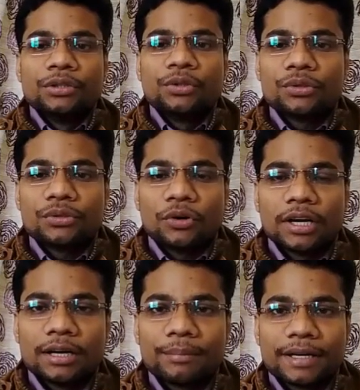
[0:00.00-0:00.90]
तो
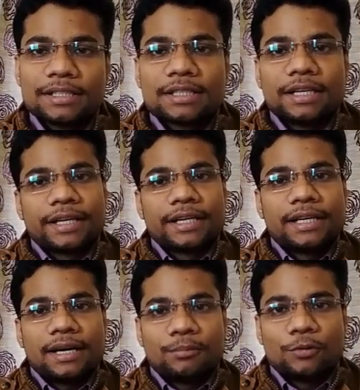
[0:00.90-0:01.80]
ऑनलाइन प्रैक्टिस करने के
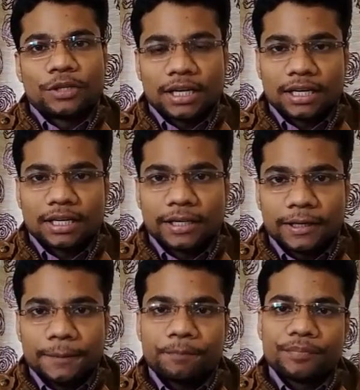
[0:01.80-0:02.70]
लिए आपको क्या करना
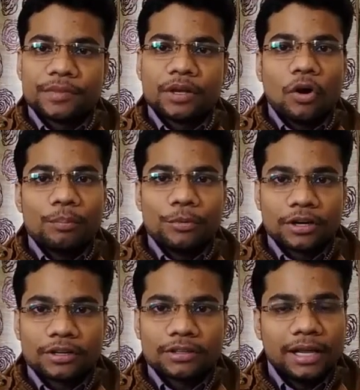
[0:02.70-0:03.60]
है
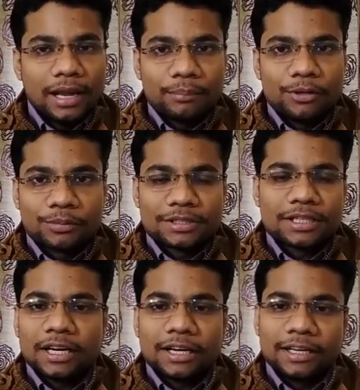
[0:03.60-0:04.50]
कंप्यूटर लैपटॉप का
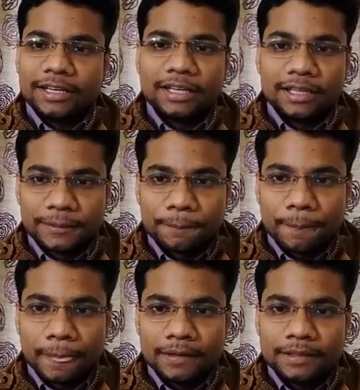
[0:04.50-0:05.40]
सहारा लेना है
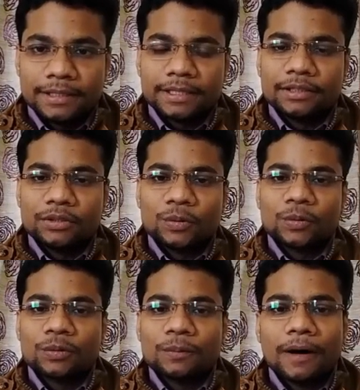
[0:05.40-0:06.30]
ठीक है तो
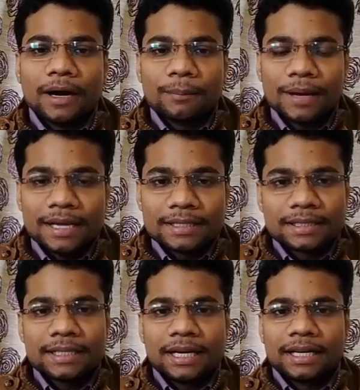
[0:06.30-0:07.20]
आप
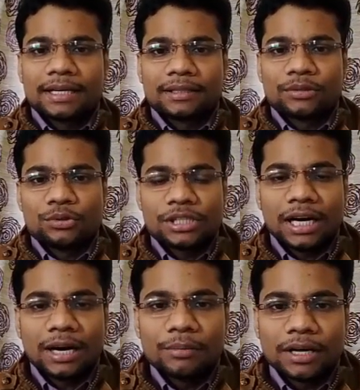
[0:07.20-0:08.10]
ऐसे अगर कुछ
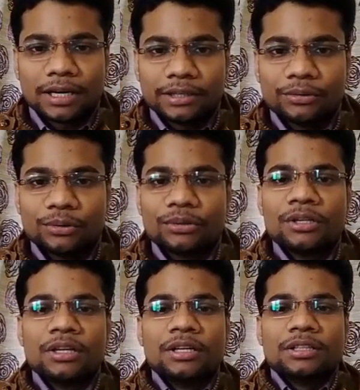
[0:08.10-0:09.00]
काम कर रहे हो
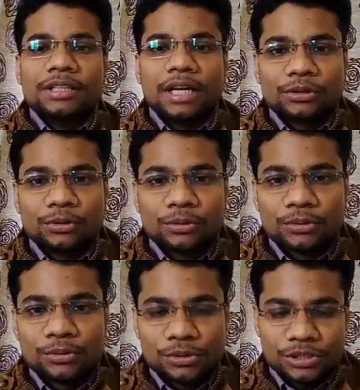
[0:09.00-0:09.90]
या तो
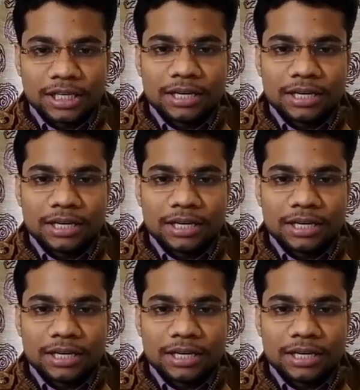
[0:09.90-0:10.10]
कुछ